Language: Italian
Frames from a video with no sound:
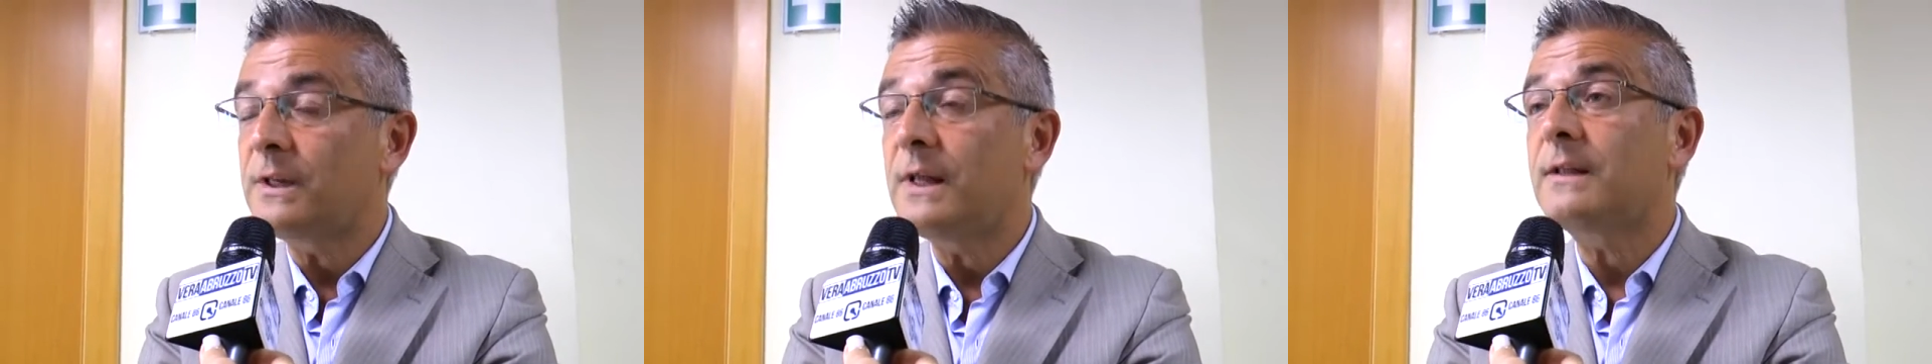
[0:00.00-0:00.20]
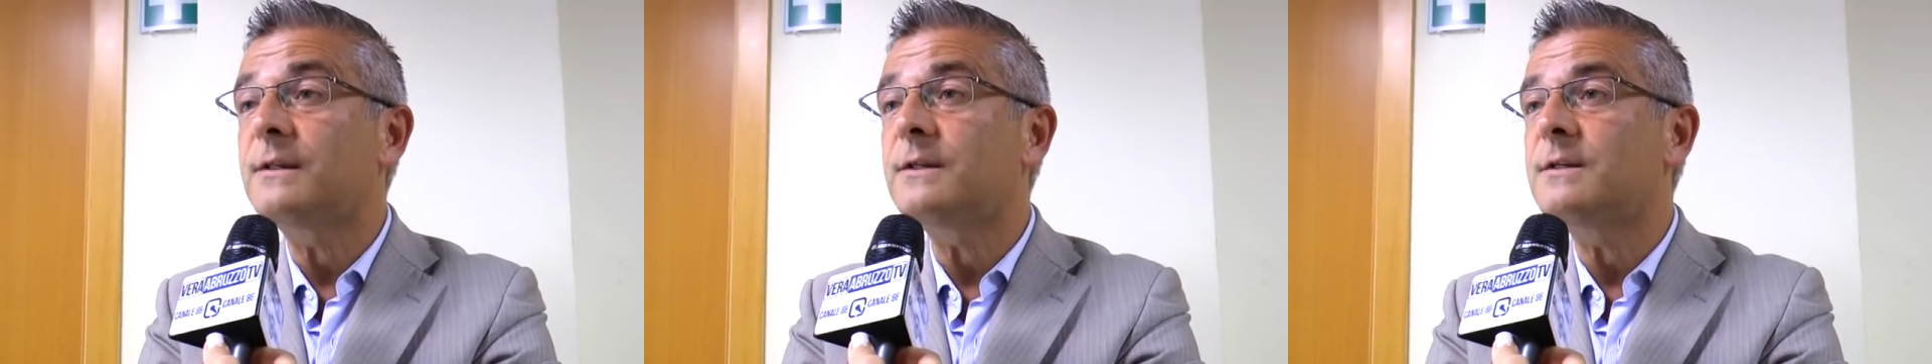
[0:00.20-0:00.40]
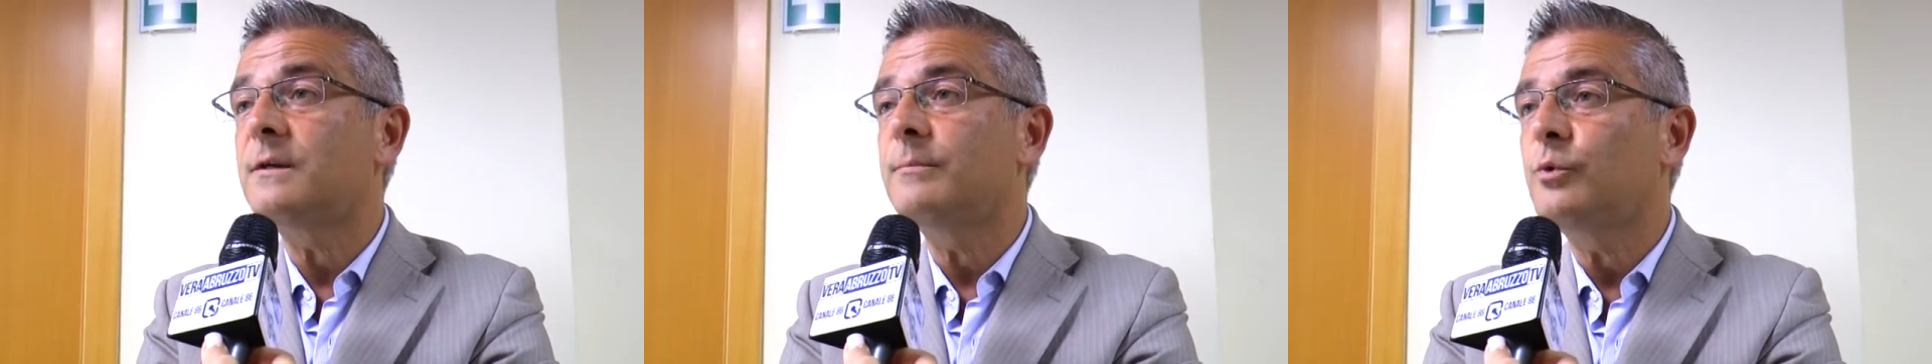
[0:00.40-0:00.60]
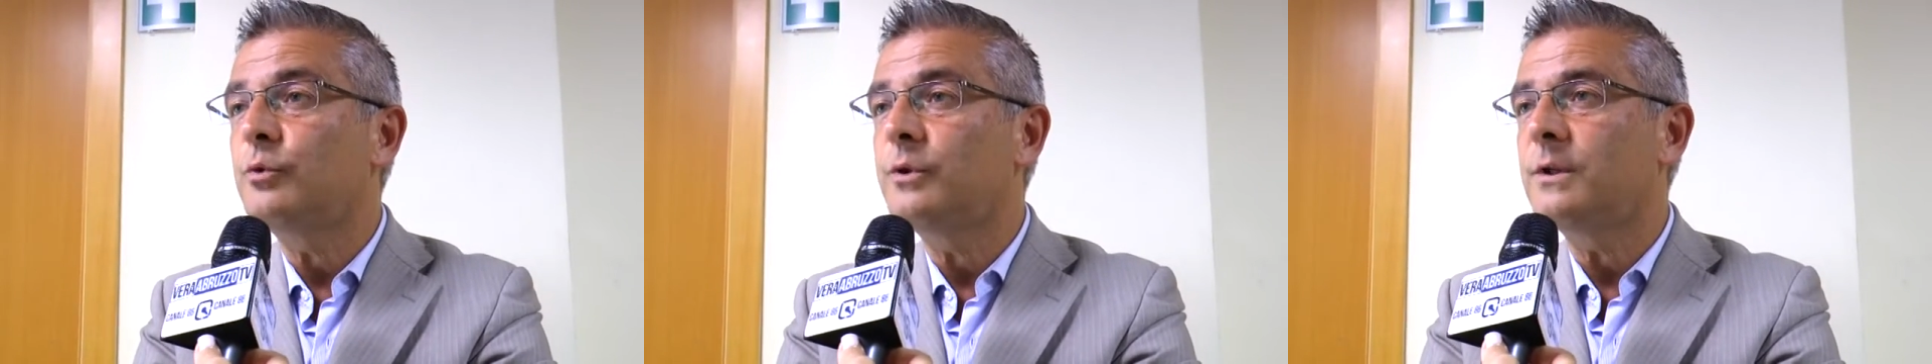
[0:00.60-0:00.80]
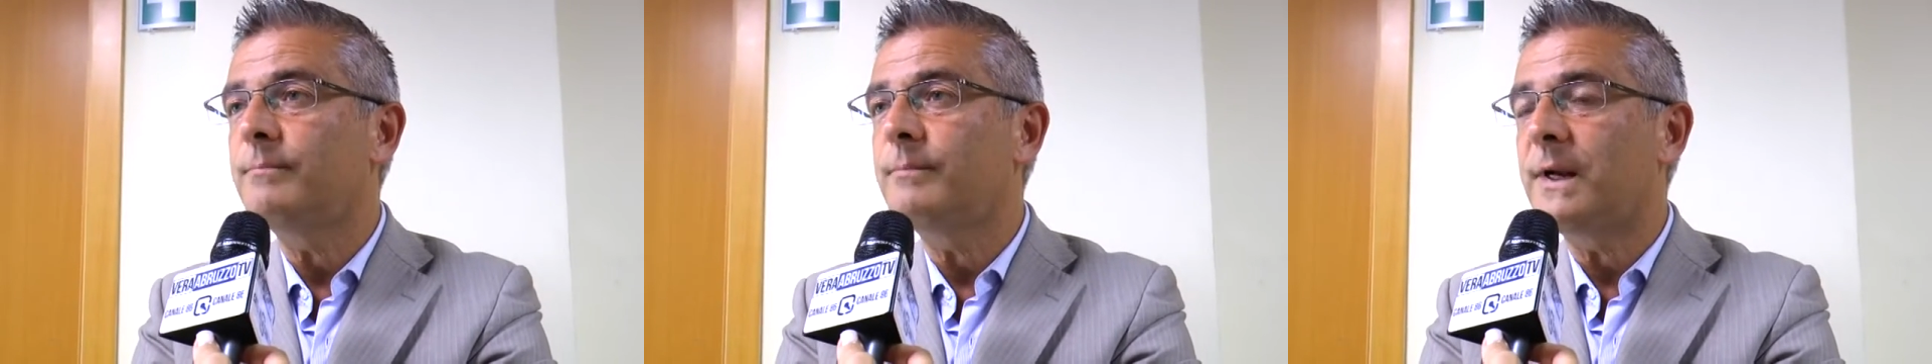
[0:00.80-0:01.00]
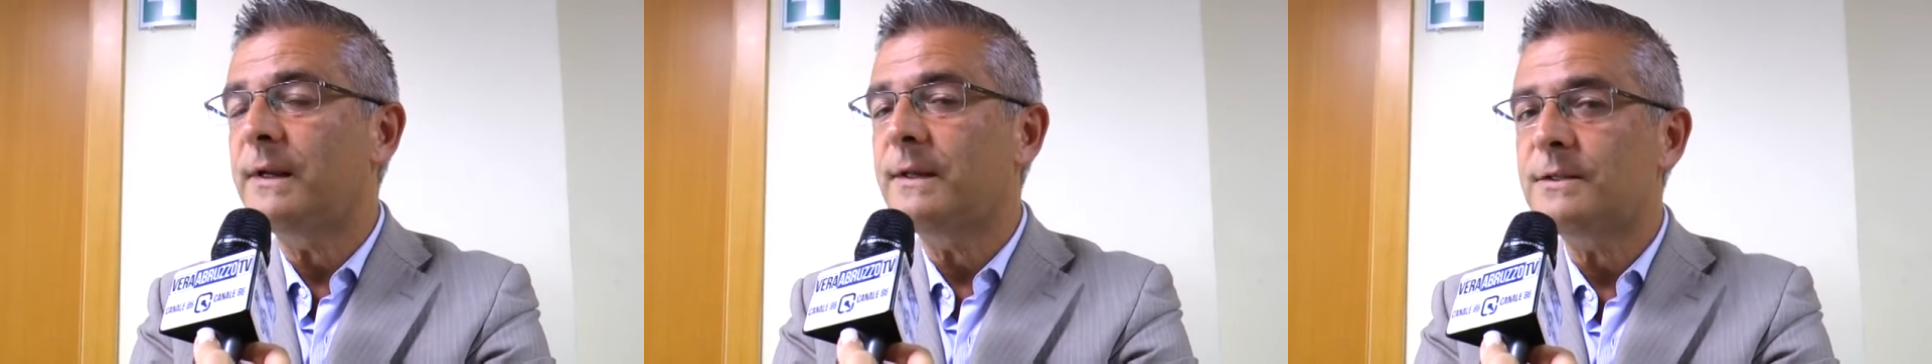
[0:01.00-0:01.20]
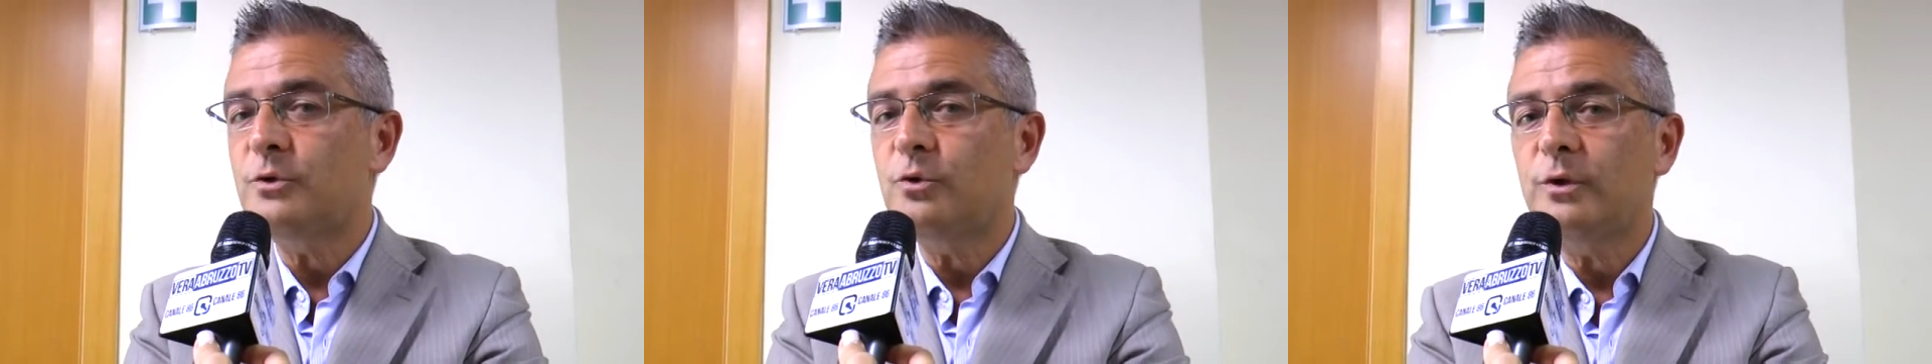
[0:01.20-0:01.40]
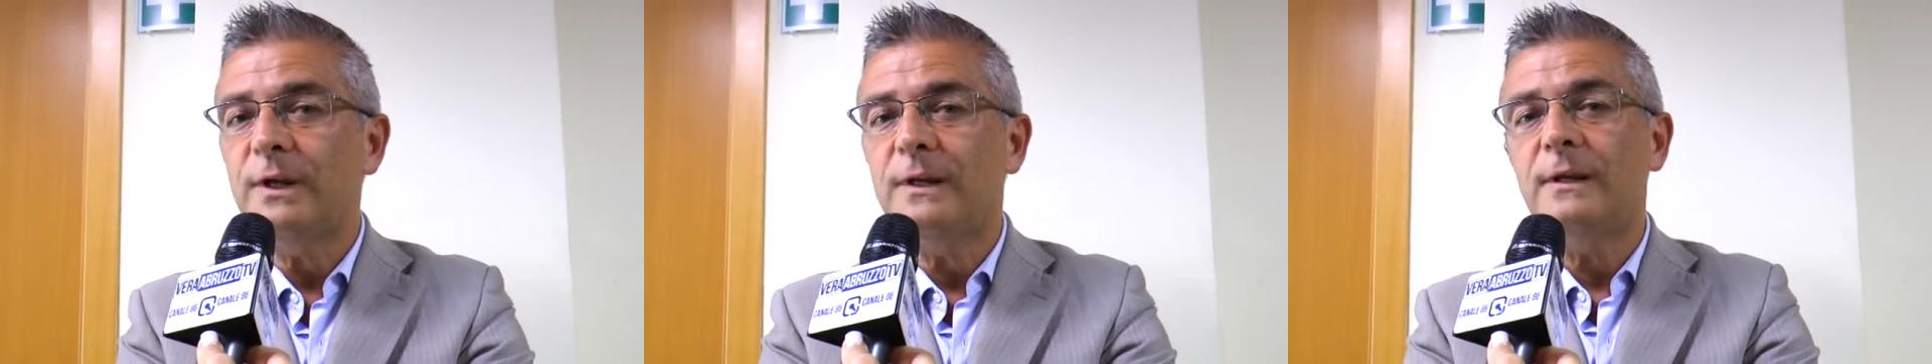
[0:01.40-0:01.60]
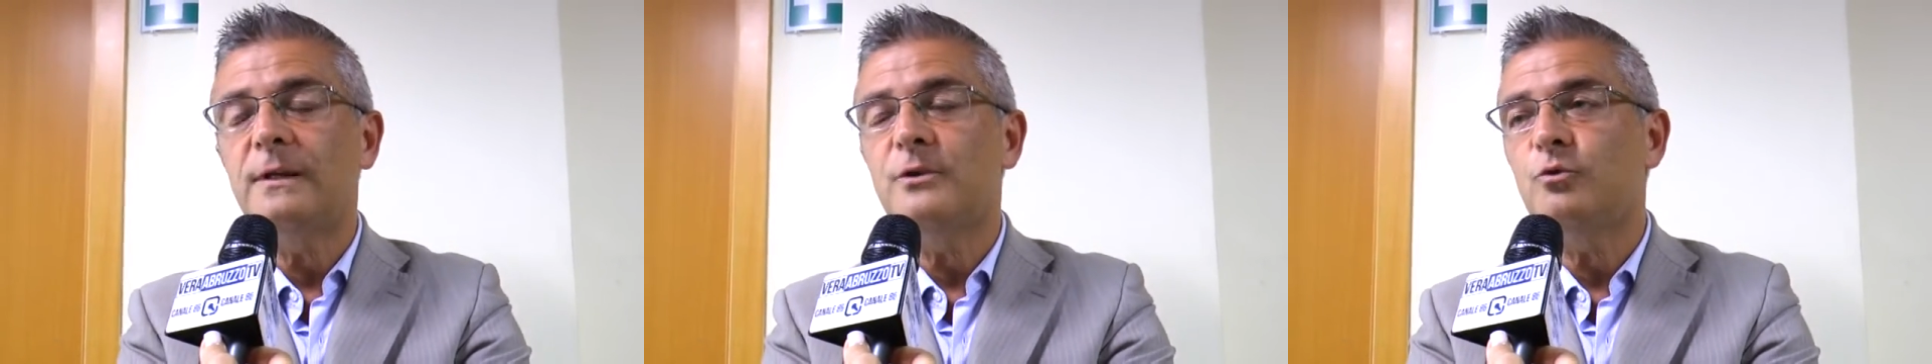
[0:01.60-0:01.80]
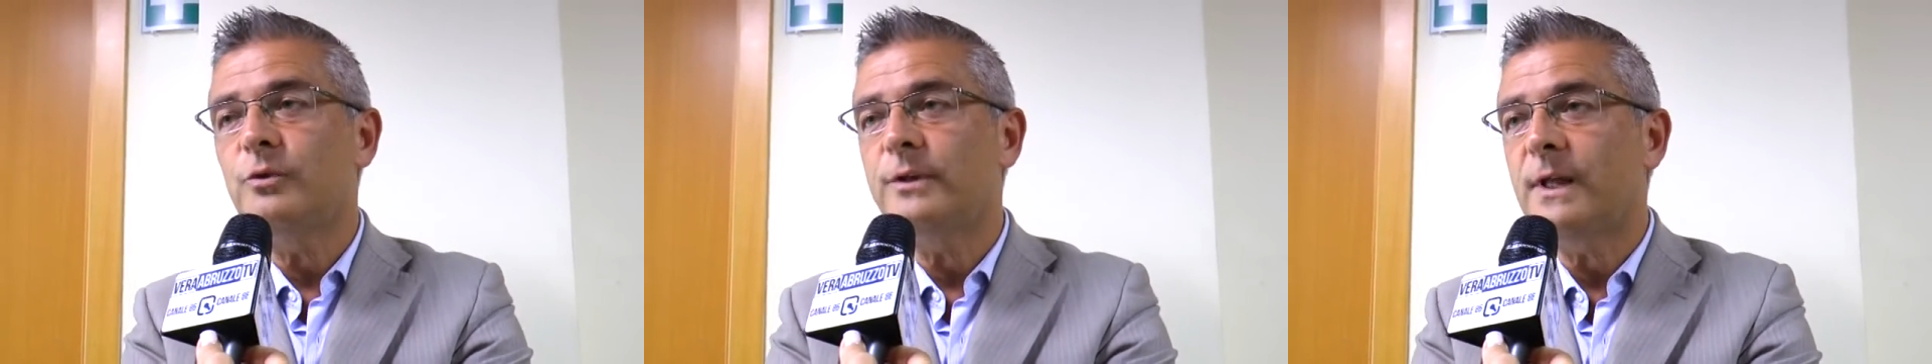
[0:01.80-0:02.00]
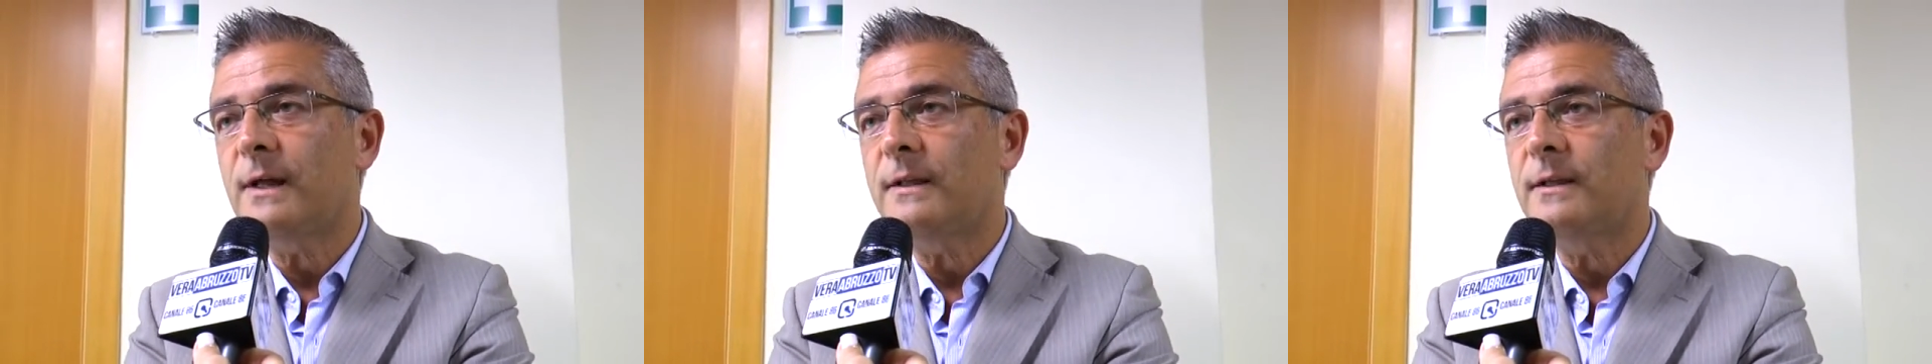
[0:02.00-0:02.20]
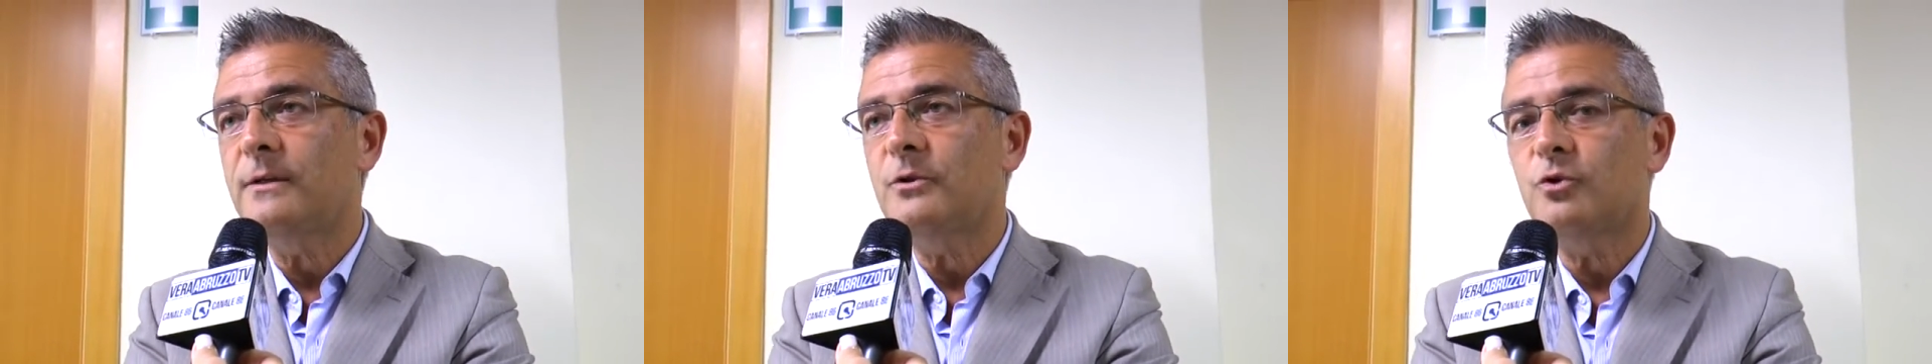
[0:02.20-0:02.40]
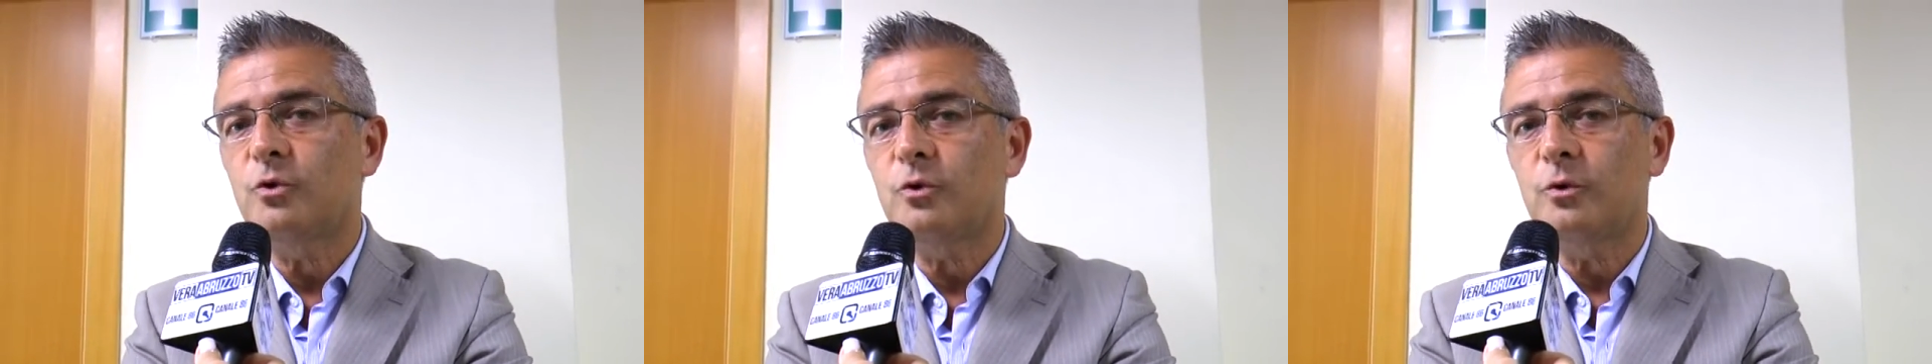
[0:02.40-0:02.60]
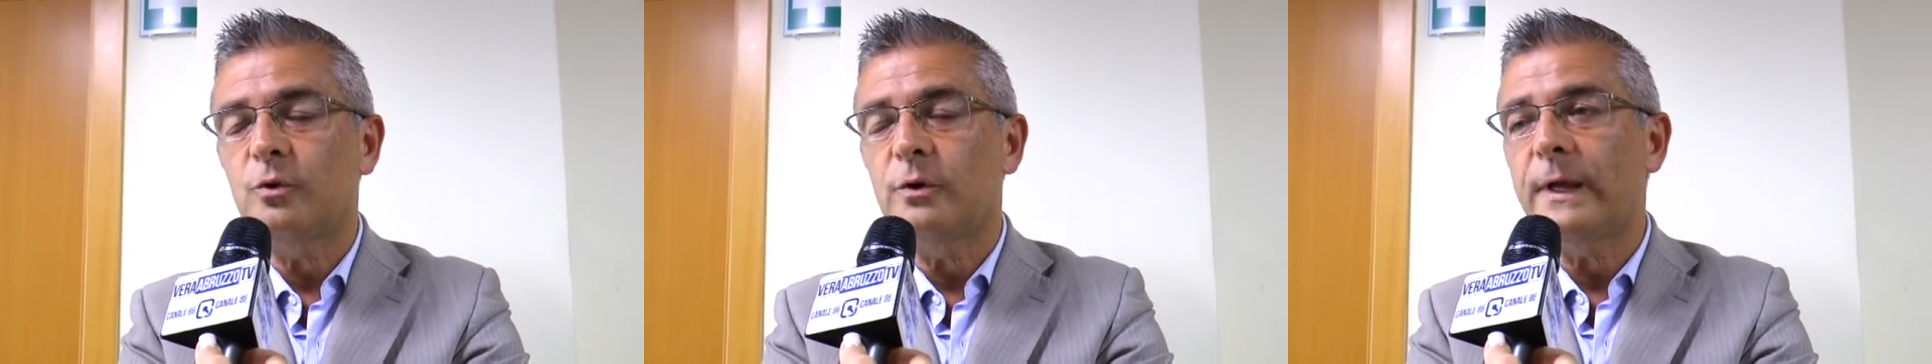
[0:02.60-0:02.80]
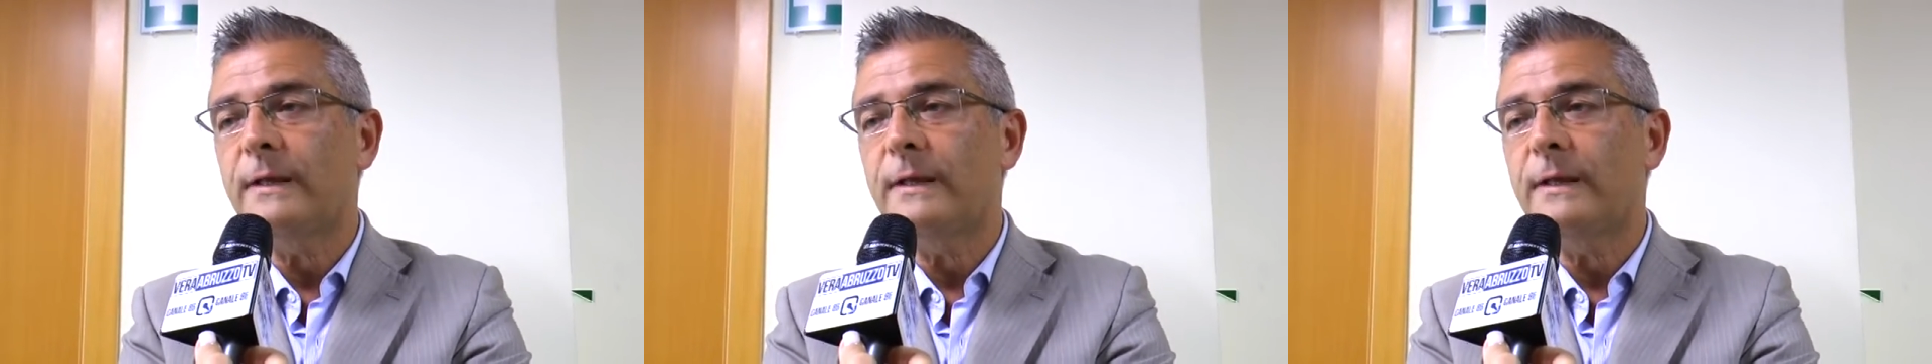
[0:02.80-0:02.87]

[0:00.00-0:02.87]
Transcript: gli altri sei punti di balneazione i risultati sono